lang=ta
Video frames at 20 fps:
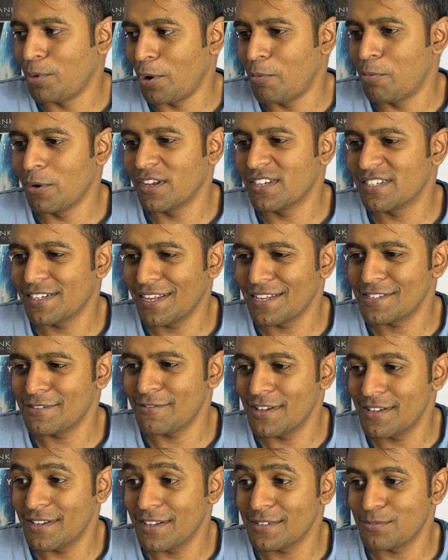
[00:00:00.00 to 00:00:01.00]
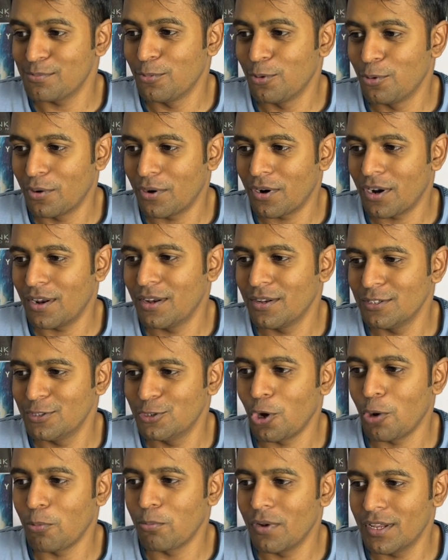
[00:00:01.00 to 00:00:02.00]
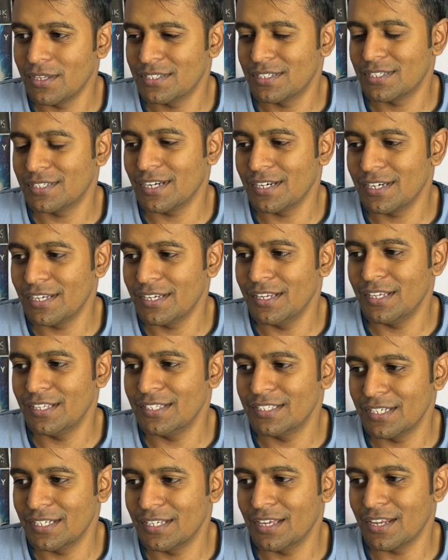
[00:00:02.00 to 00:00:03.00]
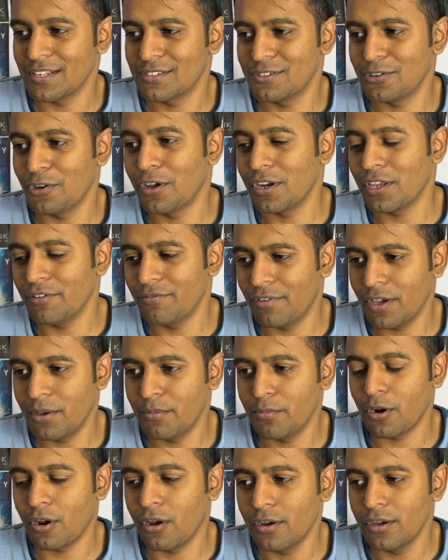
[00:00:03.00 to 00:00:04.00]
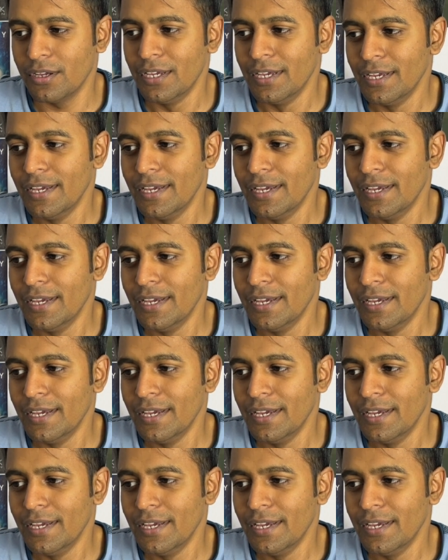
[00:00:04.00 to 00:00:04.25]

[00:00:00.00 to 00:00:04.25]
population as well as more um, jobless studied engineers sorry if i'm ராங்